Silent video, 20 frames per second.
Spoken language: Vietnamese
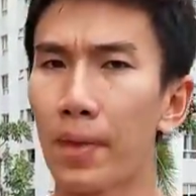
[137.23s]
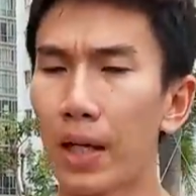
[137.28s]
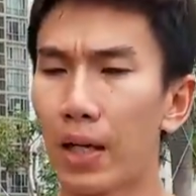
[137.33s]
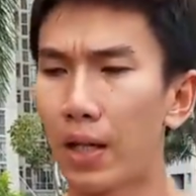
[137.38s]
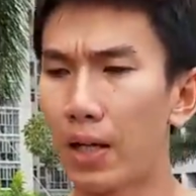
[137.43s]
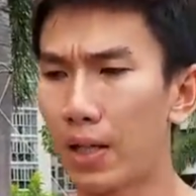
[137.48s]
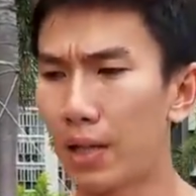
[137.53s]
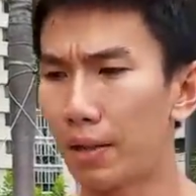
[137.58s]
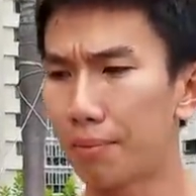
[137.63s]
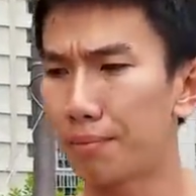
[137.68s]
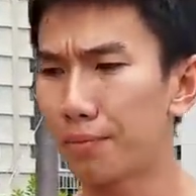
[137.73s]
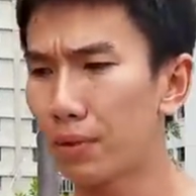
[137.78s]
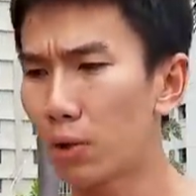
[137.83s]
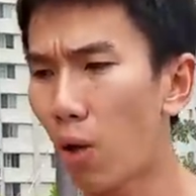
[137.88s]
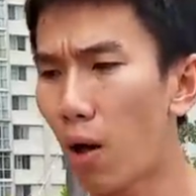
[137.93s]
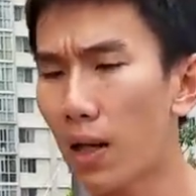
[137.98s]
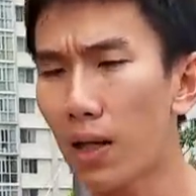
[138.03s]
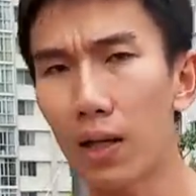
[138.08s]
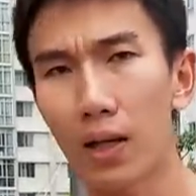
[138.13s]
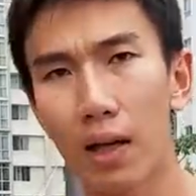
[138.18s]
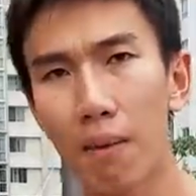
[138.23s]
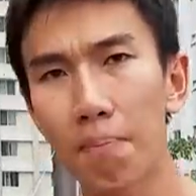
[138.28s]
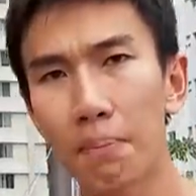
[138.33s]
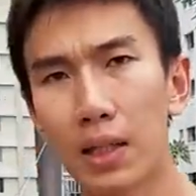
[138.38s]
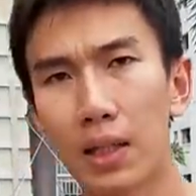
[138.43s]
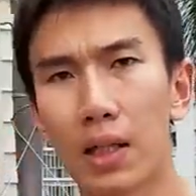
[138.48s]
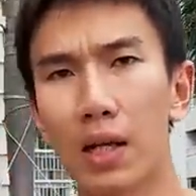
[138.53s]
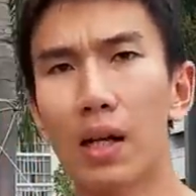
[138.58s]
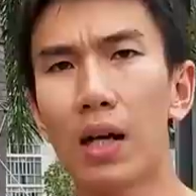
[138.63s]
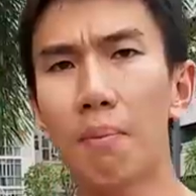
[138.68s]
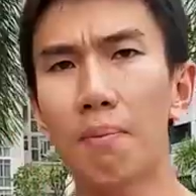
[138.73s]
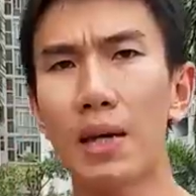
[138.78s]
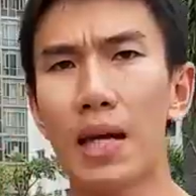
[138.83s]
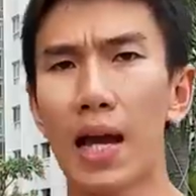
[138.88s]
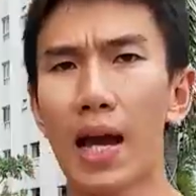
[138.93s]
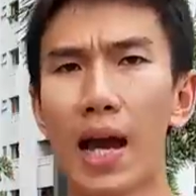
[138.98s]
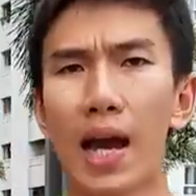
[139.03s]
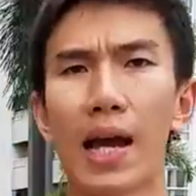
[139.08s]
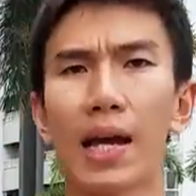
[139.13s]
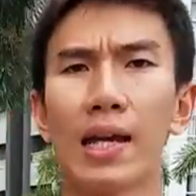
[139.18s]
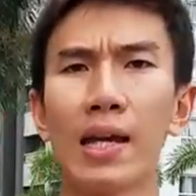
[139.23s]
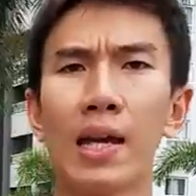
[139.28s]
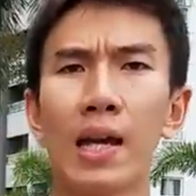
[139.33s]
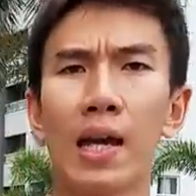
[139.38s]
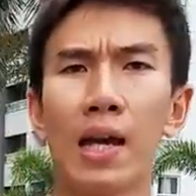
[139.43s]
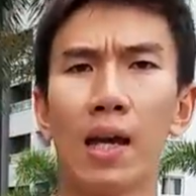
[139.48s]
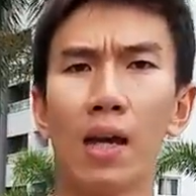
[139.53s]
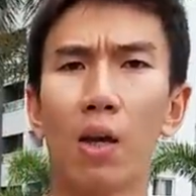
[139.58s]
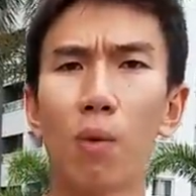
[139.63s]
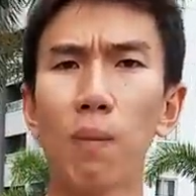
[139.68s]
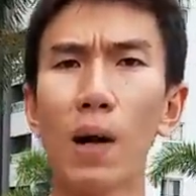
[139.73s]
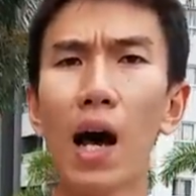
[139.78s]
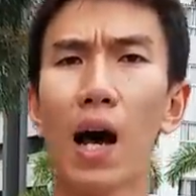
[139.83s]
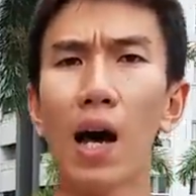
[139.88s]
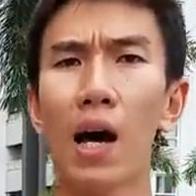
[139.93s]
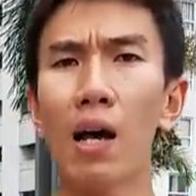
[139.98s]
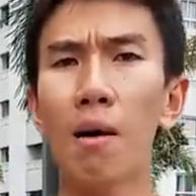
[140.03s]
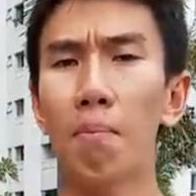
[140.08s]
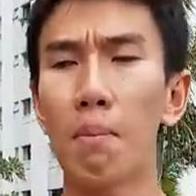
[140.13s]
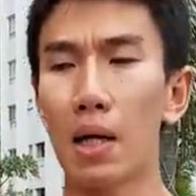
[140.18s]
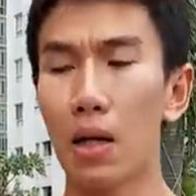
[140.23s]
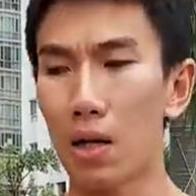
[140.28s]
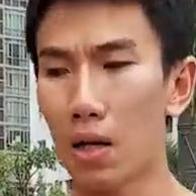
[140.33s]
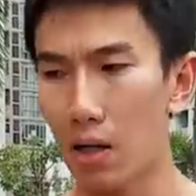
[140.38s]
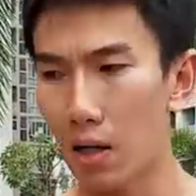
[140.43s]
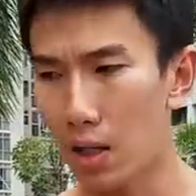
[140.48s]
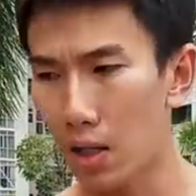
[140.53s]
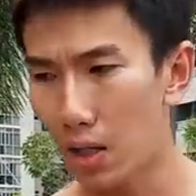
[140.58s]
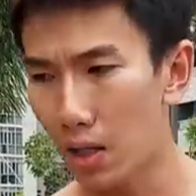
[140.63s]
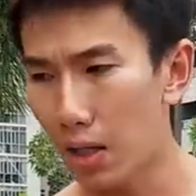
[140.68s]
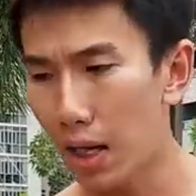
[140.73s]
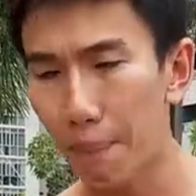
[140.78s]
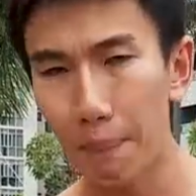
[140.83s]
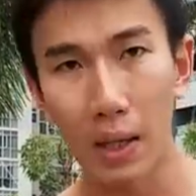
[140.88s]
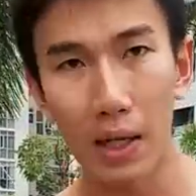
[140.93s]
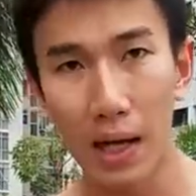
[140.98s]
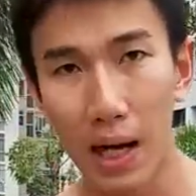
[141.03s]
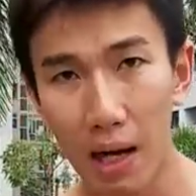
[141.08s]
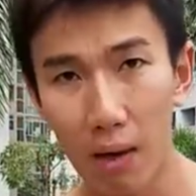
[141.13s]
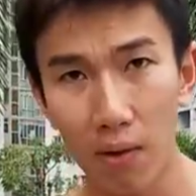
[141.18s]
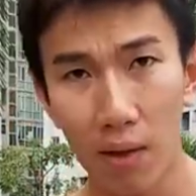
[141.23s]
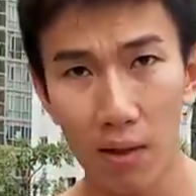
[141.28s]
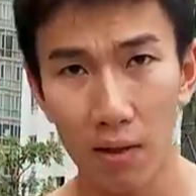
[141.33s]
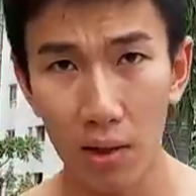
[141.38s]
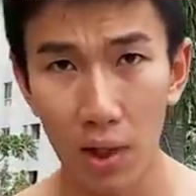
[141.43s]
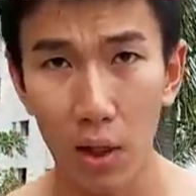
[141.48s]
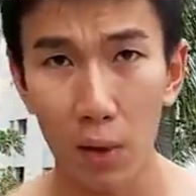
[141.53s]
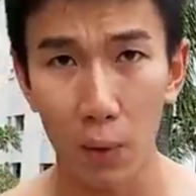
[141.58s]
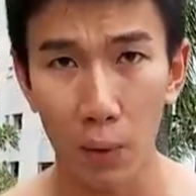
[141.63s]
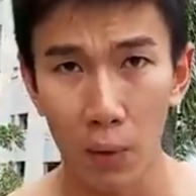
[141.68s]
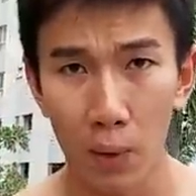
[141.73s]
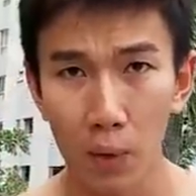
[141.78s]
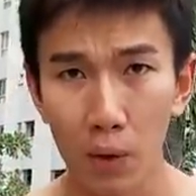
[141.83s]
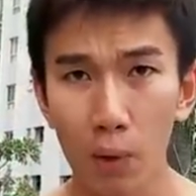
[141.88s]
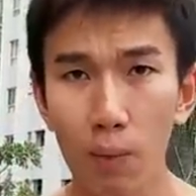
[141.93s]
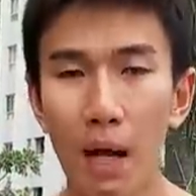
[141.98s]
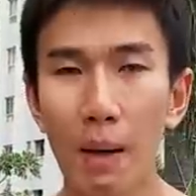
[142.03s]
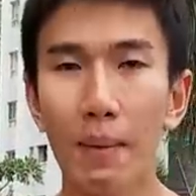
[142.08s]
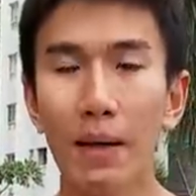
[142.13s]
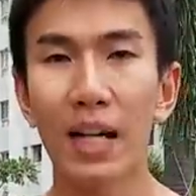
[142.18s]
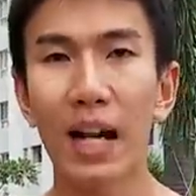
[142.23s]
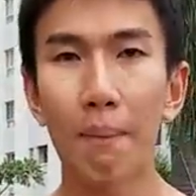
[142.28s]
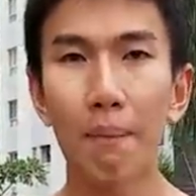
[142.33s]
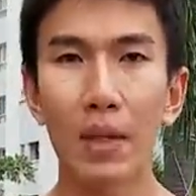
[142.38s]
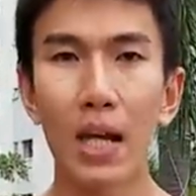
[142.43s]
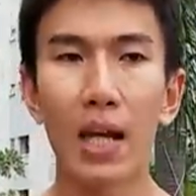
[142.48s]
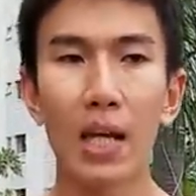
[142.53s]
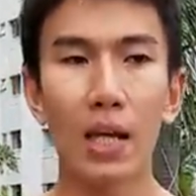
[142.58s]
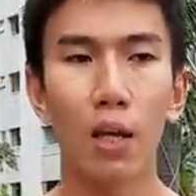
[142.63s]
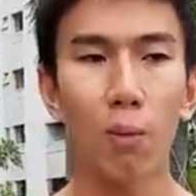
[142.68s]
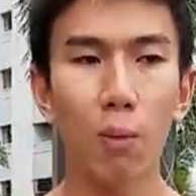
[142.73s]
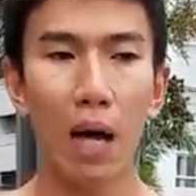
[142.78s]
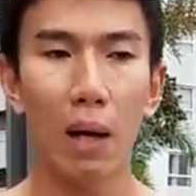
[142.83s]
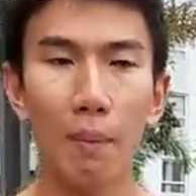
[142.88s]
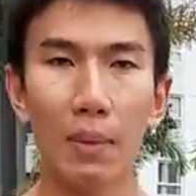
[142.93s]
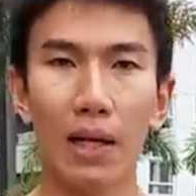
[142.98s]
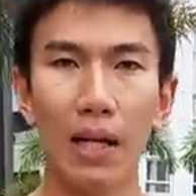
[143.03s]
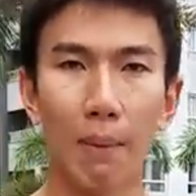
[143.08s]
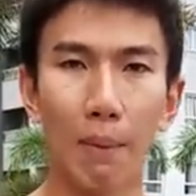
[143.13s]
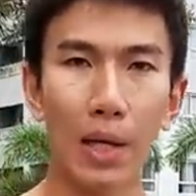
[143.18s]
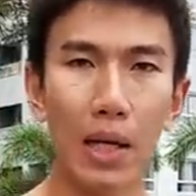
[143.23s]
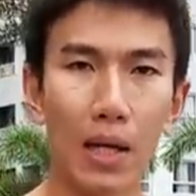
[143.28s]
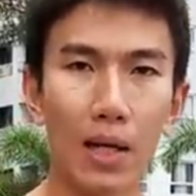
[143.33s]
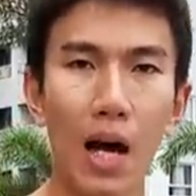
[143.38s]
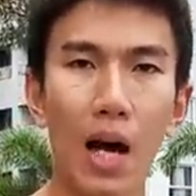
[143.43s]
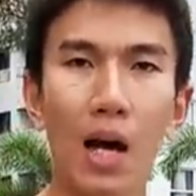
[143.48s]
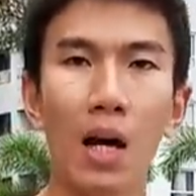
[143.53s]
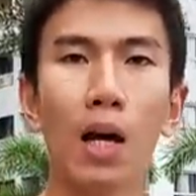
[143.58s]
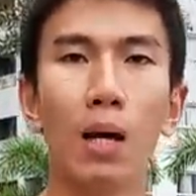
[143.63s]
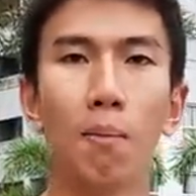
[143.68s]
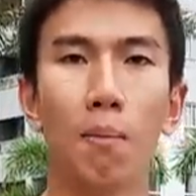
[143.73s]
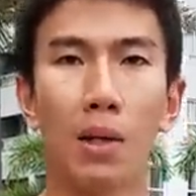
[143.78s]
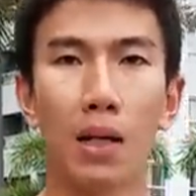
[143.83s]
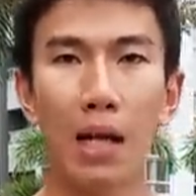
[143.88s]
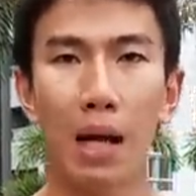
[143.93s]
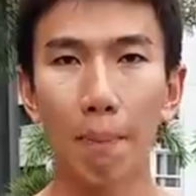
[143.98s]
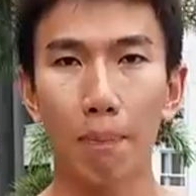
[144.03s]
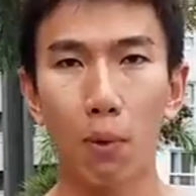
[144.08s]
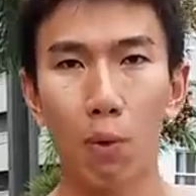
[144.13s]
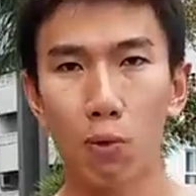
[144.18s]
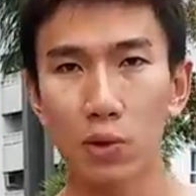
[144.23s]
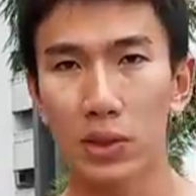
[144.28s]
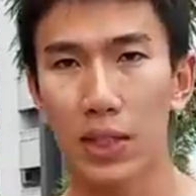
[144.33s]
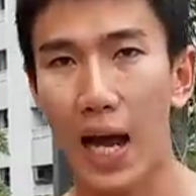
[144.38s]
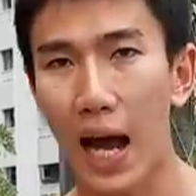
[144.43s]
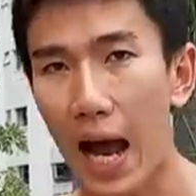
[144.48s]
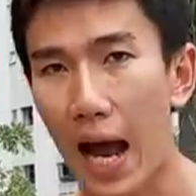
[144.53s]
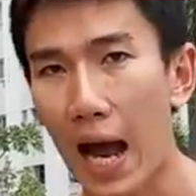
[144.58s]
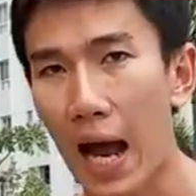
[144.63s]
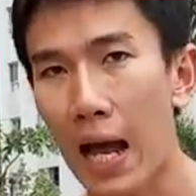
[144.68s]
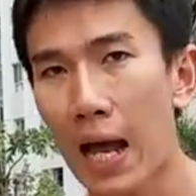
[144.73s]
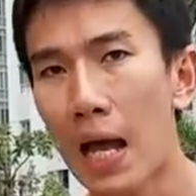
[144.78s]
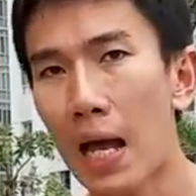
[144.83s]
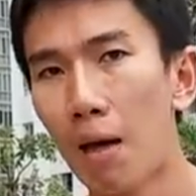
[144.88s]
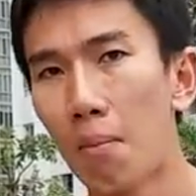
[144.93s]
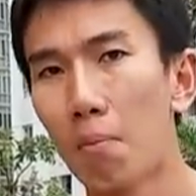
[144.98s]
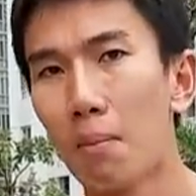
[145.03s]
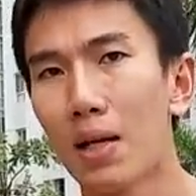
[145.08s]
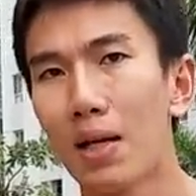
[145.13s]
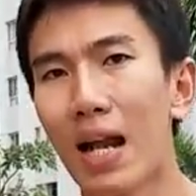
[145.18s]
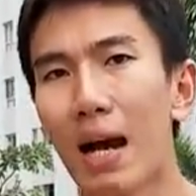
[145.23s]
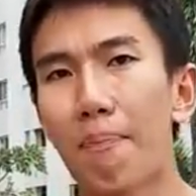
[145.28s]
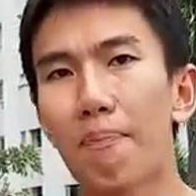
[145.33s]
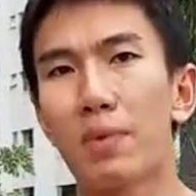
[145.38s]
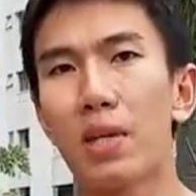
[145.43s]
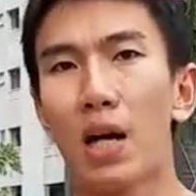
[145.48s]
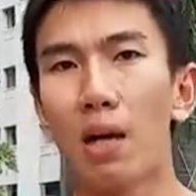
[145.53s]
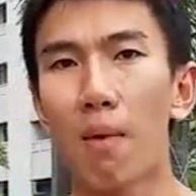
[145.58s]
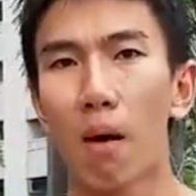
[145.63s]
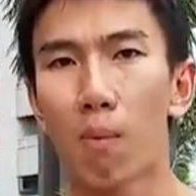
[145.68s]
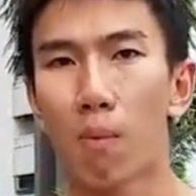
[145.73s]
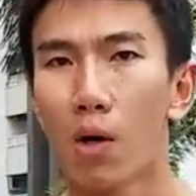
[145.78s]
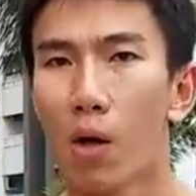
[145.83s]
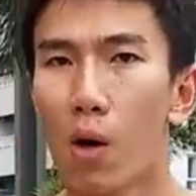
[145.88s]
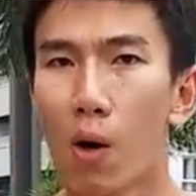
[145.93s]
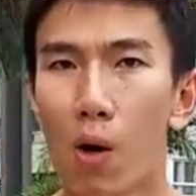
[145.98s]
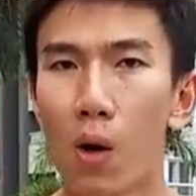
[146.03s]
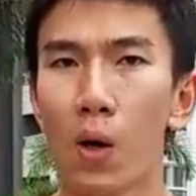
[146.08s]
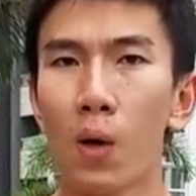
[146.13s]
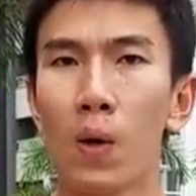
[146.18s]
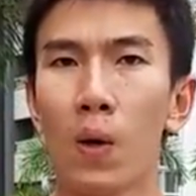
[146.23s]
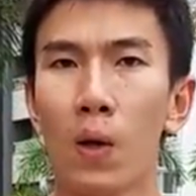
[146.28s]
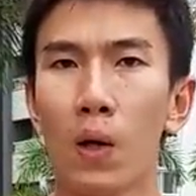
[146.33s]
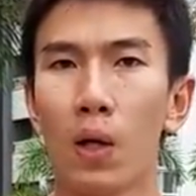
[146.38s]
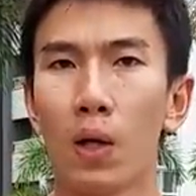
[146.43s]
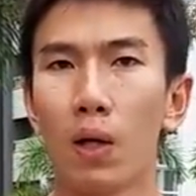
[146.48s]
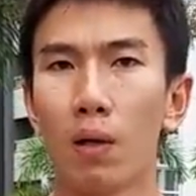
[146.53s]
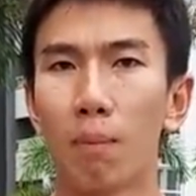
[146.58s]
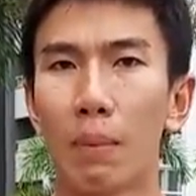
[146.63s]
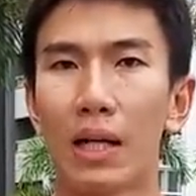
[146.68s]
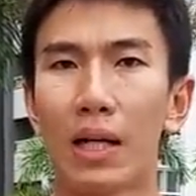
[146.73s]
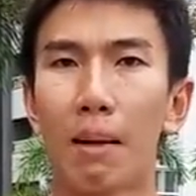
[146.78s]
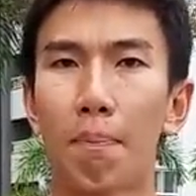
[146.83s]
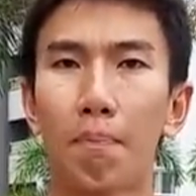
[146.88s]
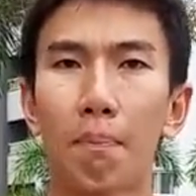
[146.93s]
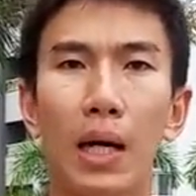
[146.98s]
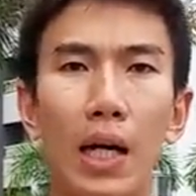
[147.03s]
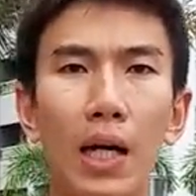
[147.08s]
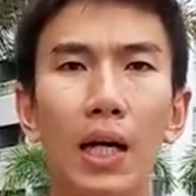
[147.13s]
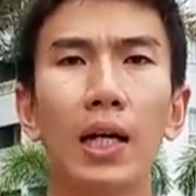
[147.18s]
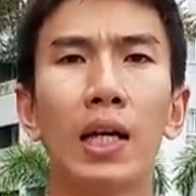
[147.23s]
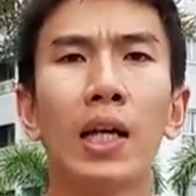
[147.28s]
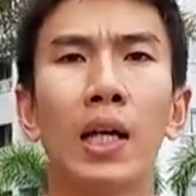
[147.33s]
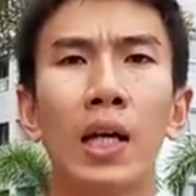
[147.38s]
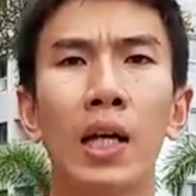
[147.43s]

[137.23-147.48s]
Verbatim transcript: à, khoảng từ lớp 10 đến lớp 12 lúc đó mình tập thể thao rất nhiều lúc đó mình tập gì lúc đó mình tập hít đất mình tập đua xà mình tập chơi bóng rổ mình tập bơi